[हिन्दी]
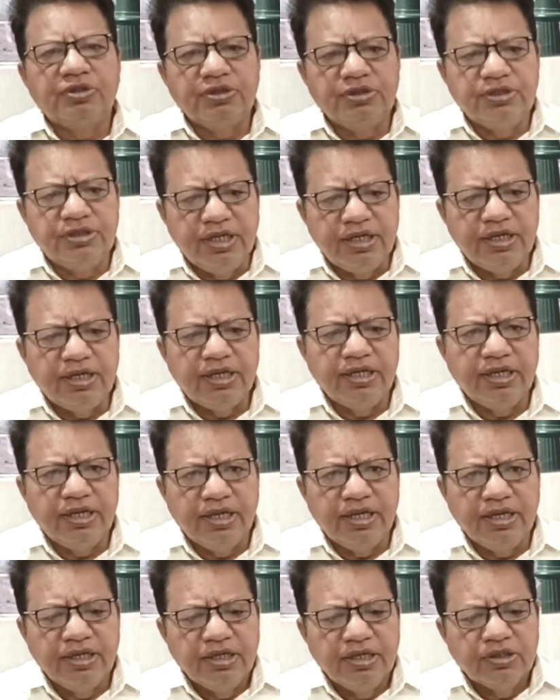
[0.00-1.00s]
दे रहे हैं
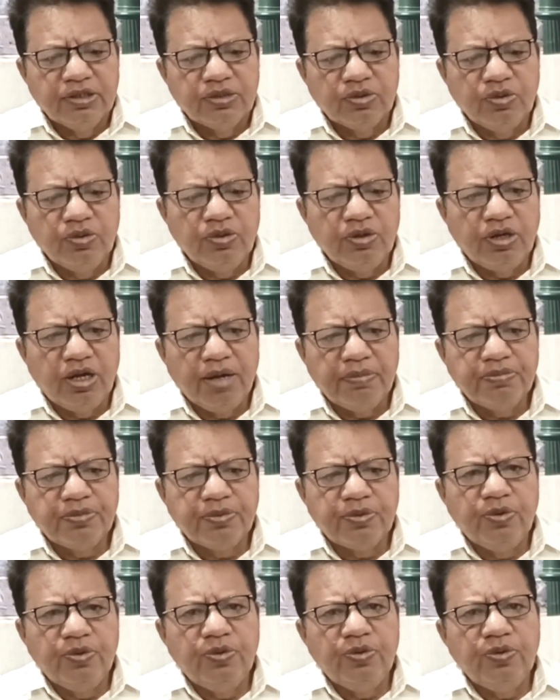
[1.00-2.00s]
तो
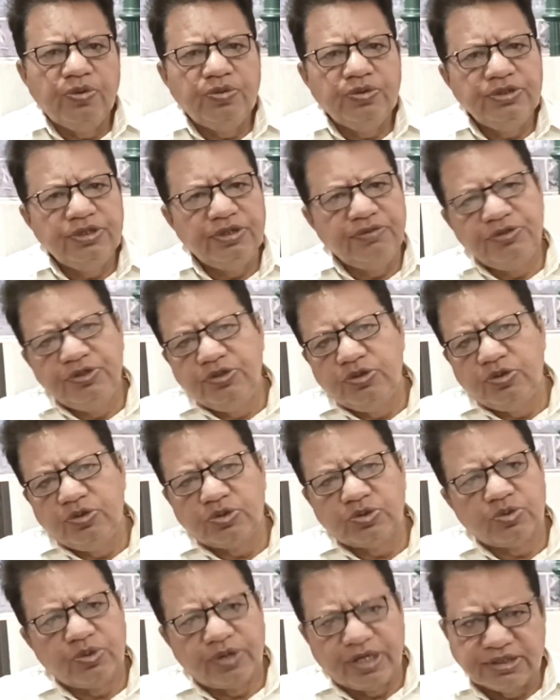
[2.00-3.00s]
आपको ये वीडियो
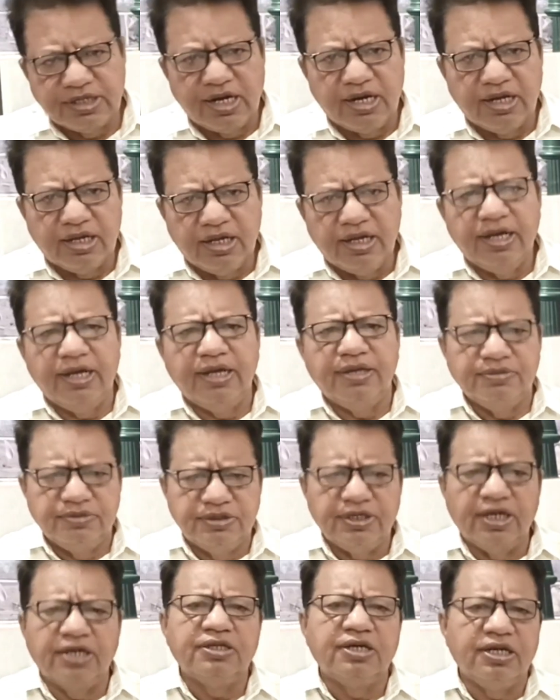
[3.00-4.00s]
दोस्तों कैसा लगा
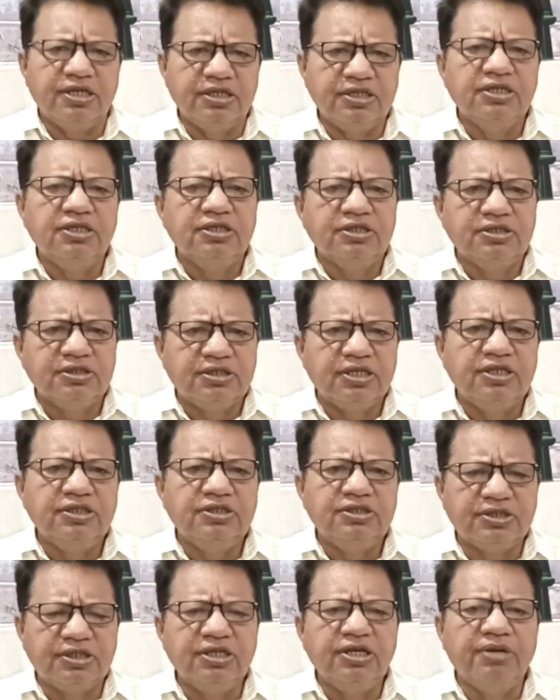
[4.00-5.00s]
जानकारी से
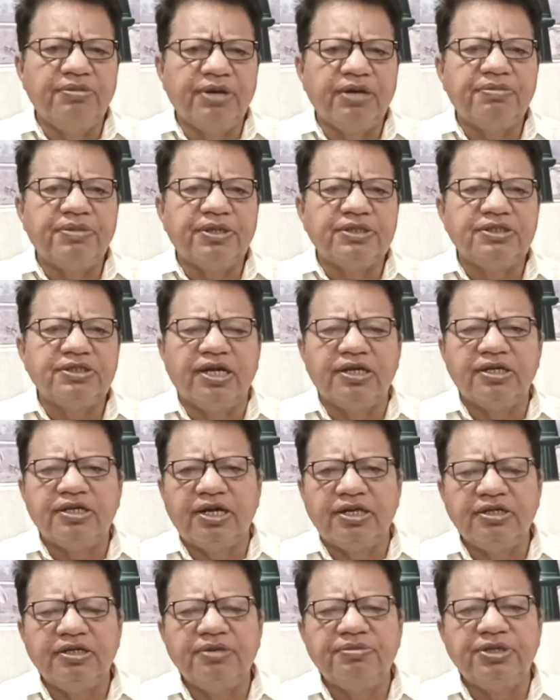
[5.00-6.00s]
जितनी हमारे पास
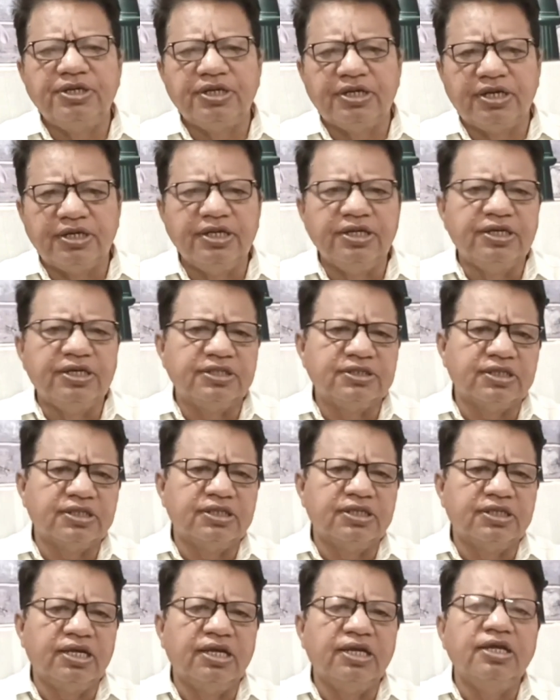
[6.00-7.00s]
जानकारी हम इकट्ठी कर
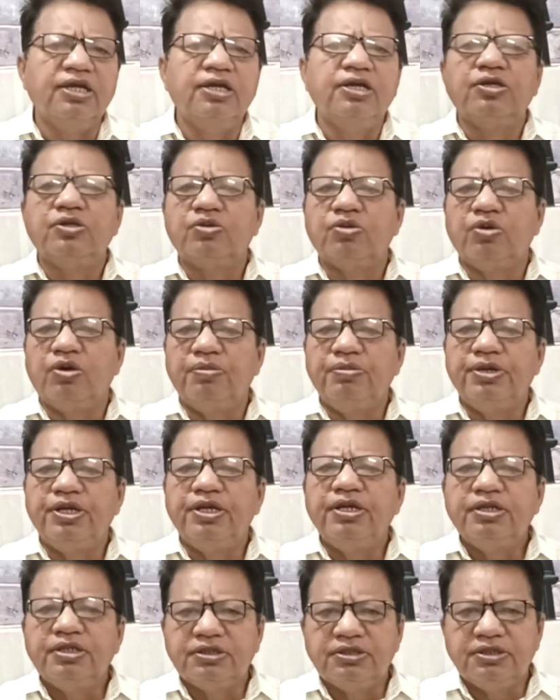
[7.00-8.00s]
सकते हैं तो हमने
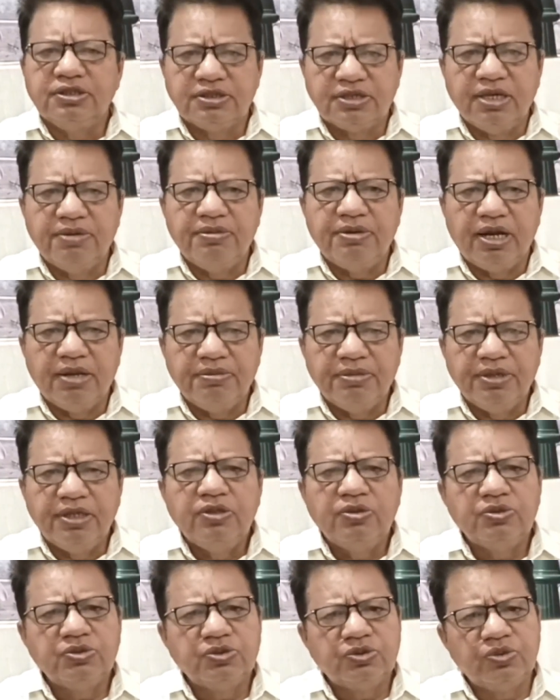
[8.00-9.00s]
इस इसके बारे में
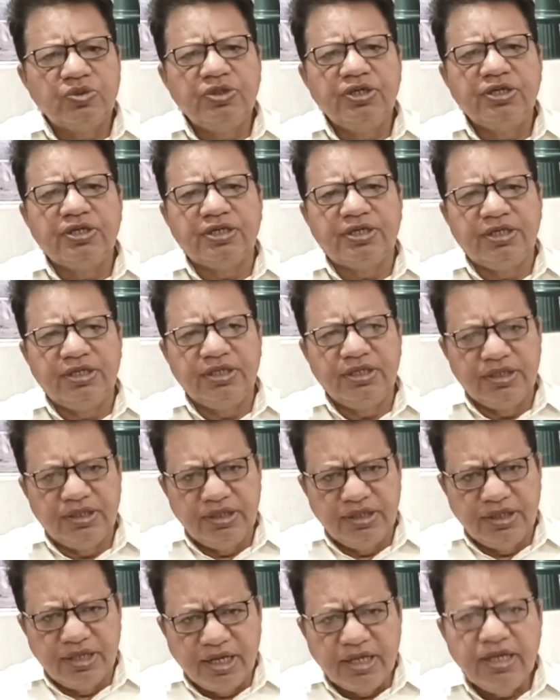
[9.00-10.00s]
दोस्तों इकट्ठी की
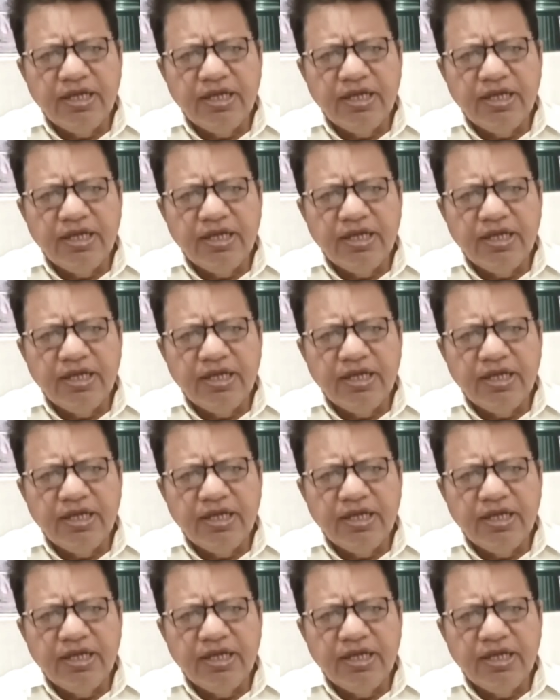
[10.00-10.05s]
है